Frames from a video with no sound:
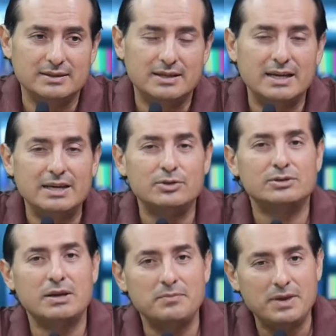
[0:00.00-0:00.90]
Ellos
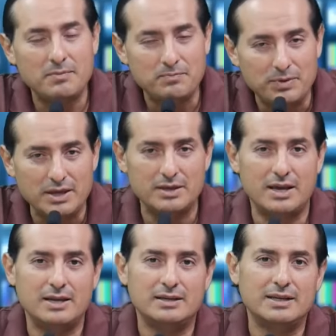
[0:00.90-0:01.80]
también
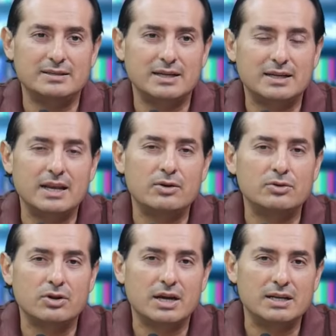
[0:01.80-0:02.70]
piden que se cree
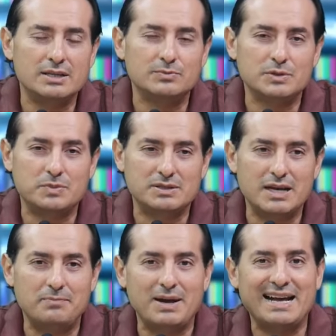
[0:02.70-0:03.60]
un organismo
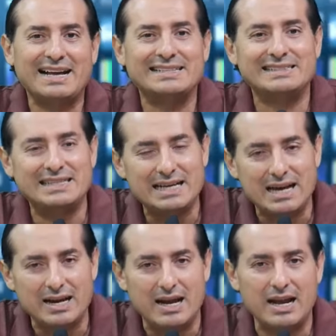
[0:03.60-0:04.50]
especial para
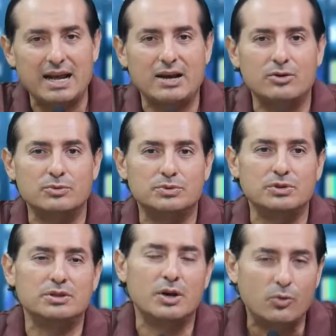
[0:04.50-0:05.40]
castigar a la
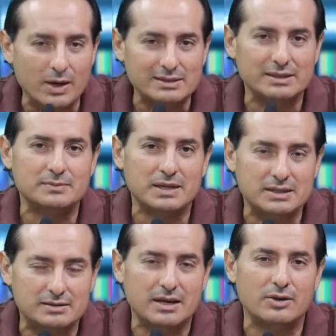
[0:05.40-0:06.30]
corrupción de jueces,
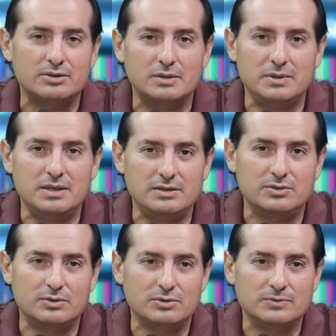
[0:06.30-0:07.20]
magistrados y
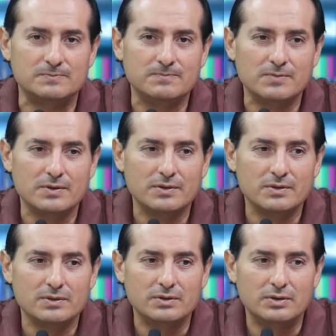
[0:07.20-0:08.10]
ministros.
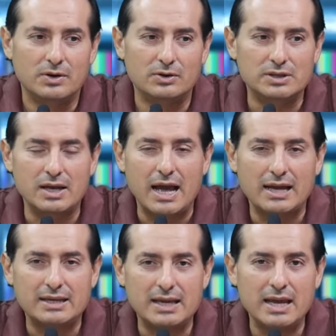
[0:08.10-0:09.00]
O sea,
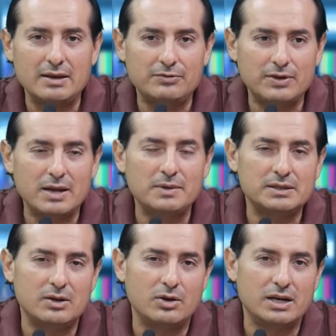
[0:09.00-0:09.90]
aquí
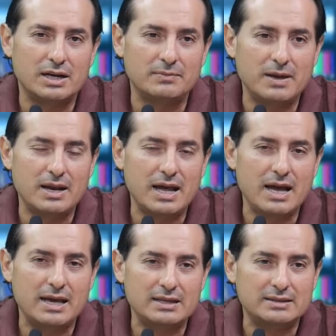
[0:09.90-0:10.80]
finalmente lo que
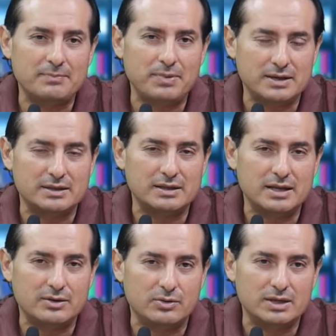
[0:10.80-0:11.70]
revela esta parte de
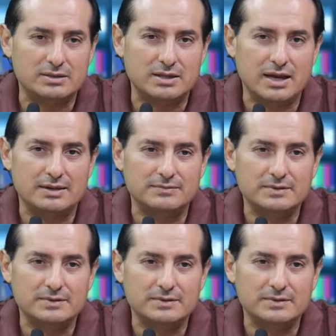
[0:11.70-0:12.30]
la encuesta